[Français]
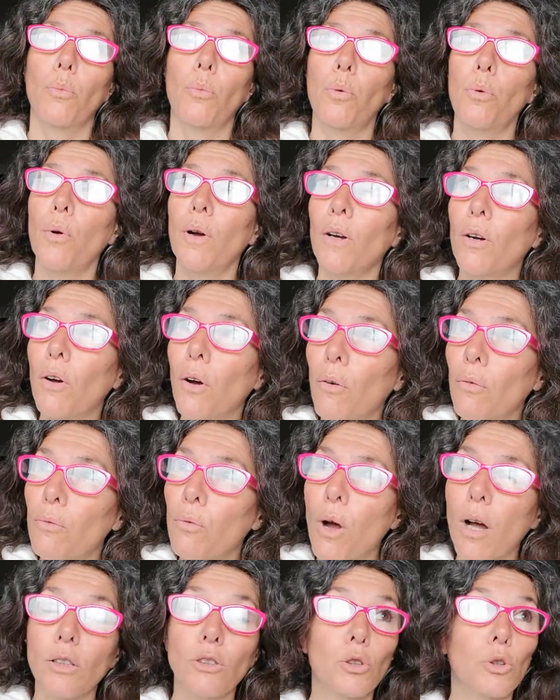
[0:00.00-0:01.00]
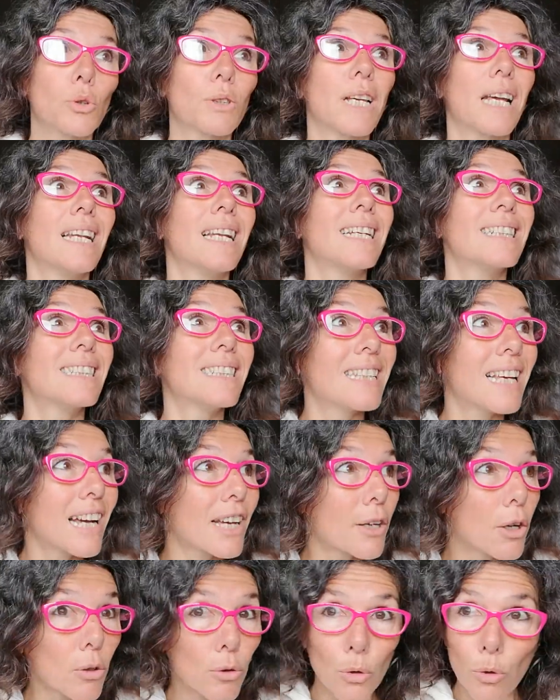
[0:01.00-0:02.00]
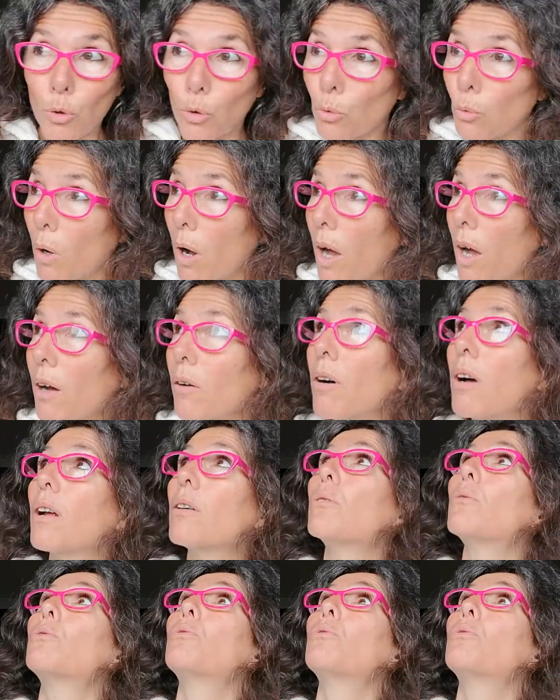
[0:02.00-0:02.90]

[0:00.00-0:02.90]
peut encore voir une chose à l'extérieur de soi, hein,